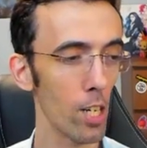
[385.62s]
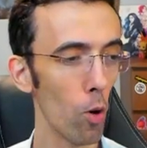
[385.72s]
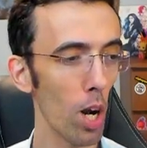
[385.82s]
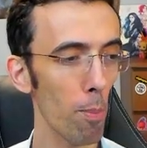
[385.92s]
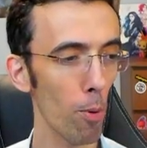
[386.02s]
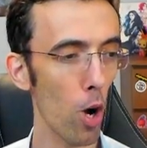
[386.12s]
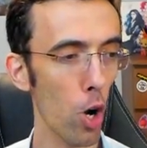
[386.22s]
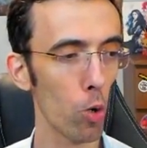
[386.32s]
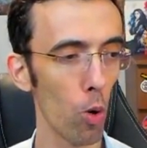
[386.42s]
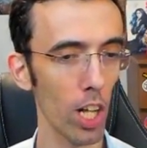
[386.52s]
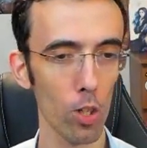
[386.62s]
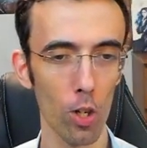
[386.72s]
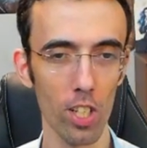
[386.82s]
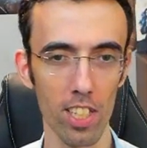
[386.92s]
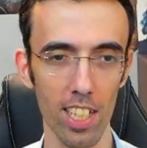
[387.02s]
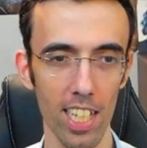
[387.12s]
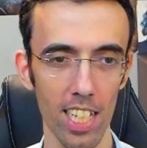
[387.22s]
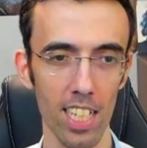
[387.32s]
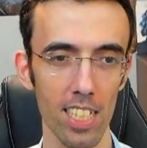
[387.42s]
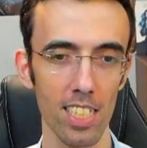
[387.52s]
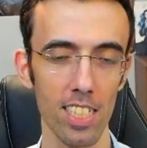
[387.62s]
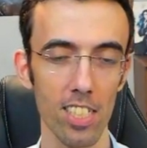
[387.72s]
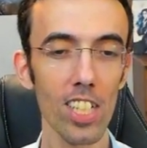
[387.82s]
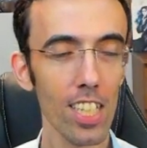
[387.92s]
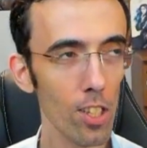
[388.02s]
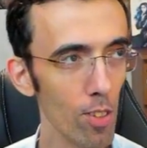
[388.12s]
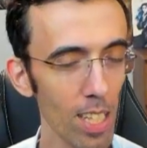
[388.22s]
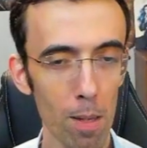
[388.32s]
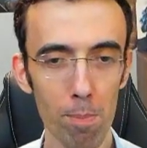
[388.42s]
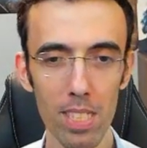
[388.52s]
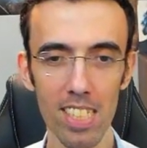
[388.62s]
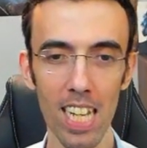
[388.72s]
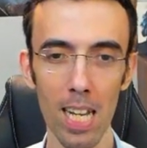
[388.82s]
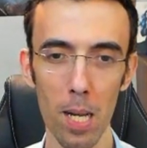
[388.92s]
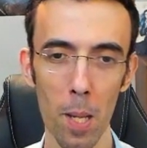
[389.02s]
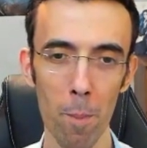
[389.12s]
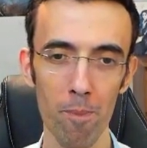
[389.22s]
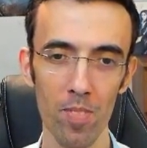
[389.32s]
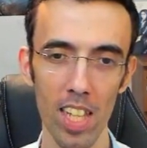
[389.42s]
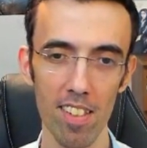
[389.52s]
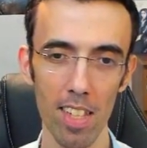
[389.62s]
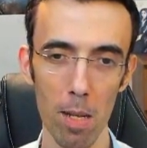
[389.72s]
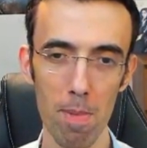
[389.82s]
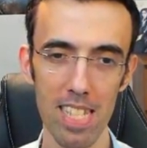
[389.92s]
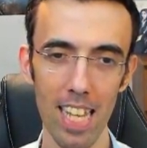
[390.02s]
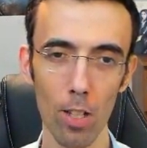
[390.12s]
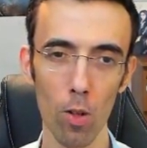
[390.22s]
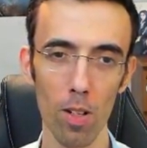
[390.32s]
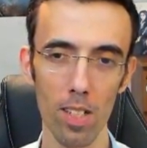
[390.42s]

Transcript: nulla può, culatorte. Certo, stava a pezzare. Sarebbe stato